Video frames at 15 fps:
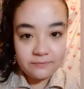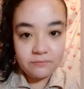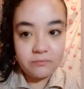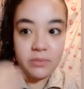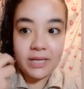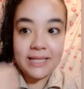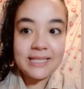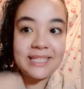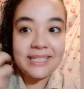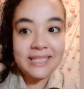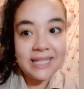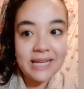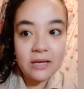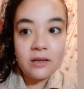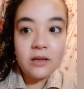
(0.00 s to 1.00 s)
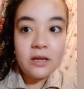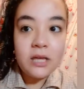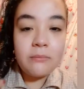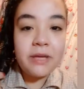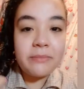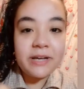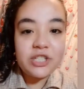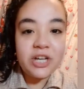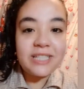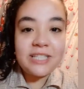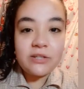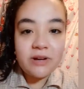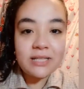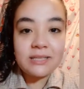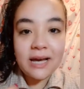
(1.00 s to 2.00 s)
بحيث ان انا ما يبقاش عندي
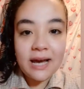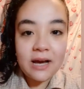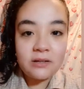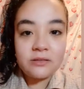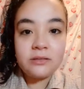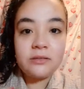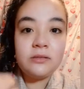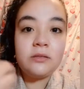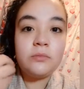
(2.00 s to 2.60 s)
وقت اقعد